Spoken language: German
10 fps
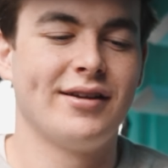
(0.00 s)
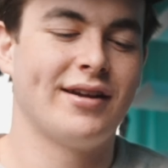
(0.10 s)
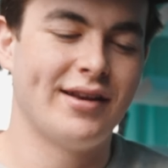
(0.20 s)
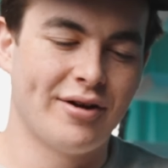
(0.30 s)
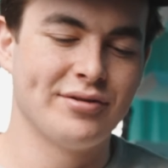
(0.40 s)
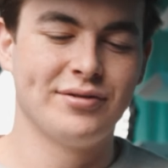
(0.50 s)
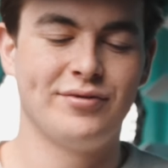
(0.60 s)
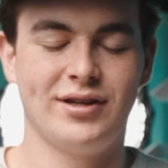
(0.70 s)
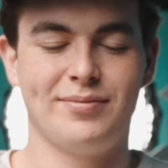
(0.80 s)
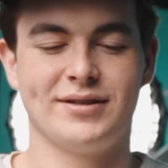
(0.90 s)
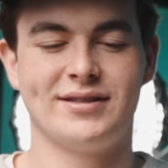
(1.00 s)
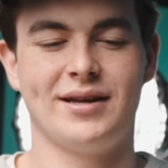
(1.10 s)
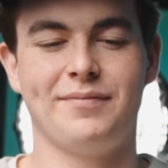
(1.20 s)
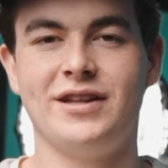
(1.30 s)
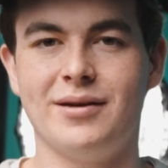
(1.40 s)
genauso würde ich mein
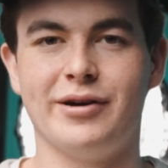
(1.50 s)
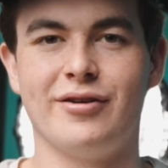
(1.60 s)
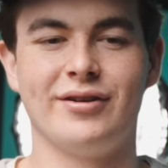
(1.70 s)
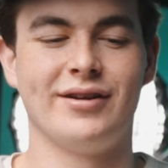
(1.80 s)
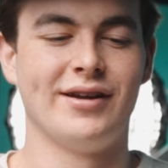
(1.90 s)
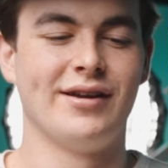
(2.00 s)
Setup wieder bauen,